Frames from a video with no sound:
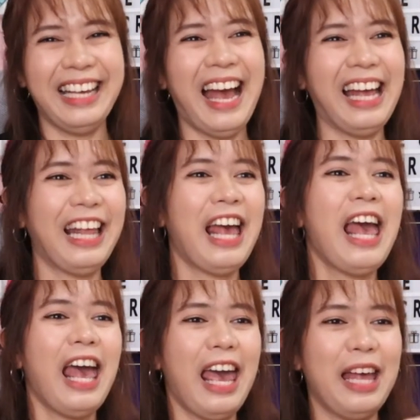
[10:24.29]
Ganyan.
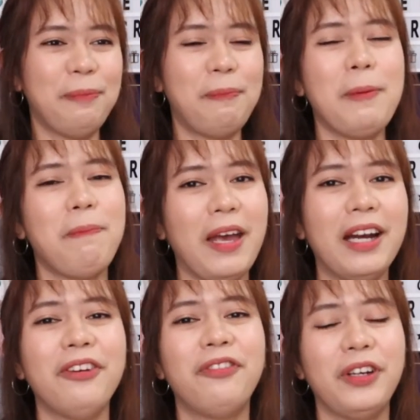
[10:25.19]
And
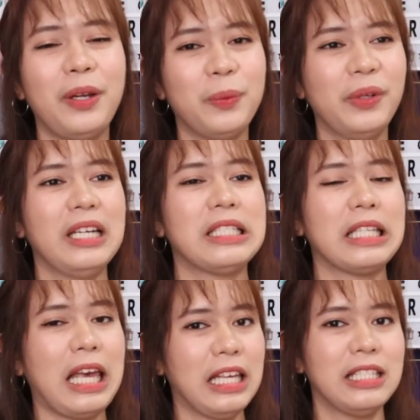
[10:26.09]
prepare for the worst
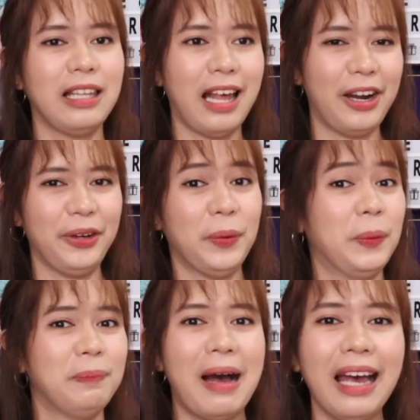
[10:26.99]
case
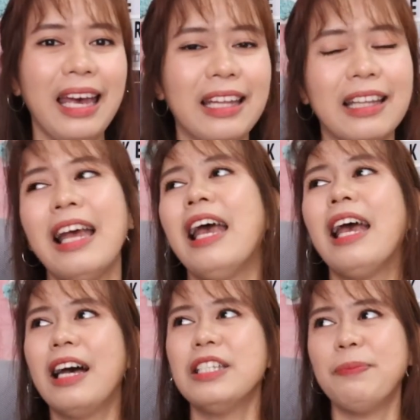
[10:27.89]
scenario. Bakit?
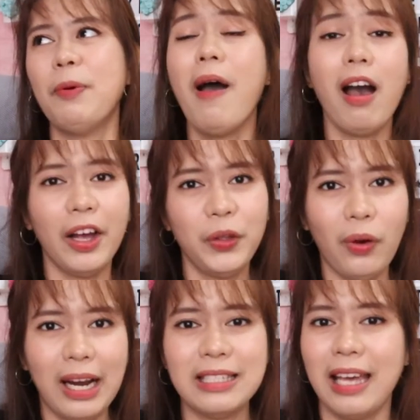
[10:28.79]
Kasi po mga
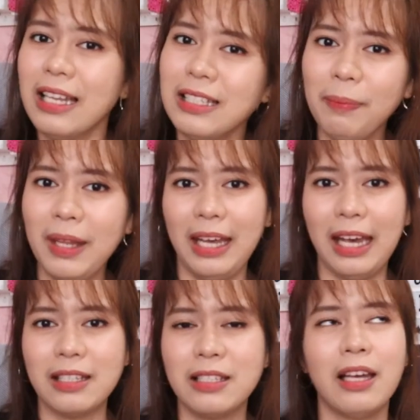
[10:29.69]
kaantukan sa SM
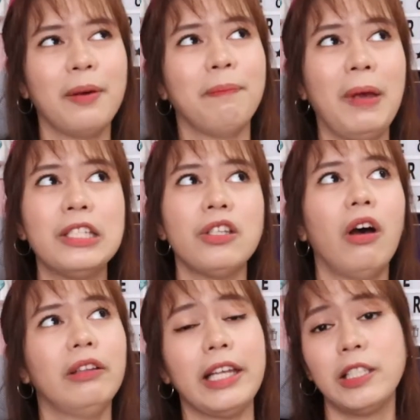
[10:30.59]
tickets, based
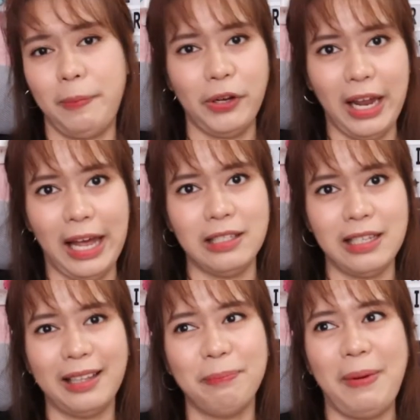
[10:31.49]
on
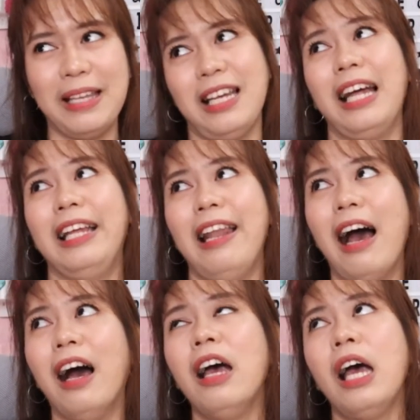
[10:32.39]
experience at based sa
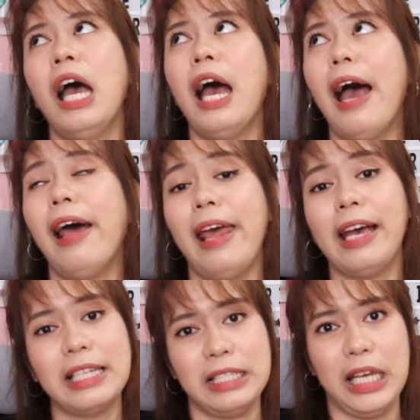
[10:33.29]
kanilang uh,
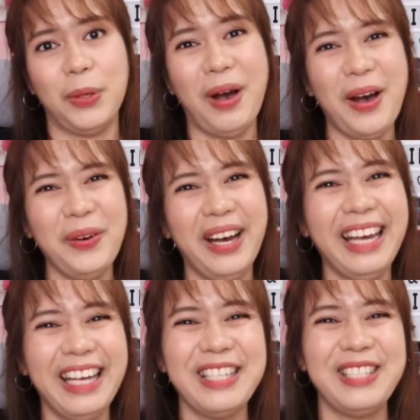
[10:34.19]
legacy. Wow,
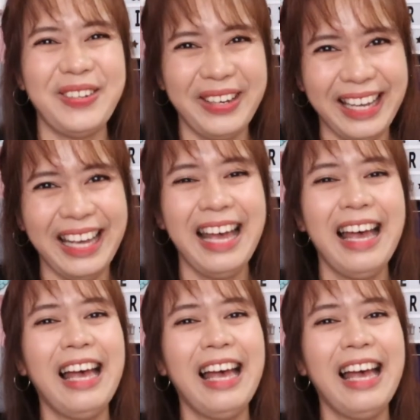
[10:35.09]
history.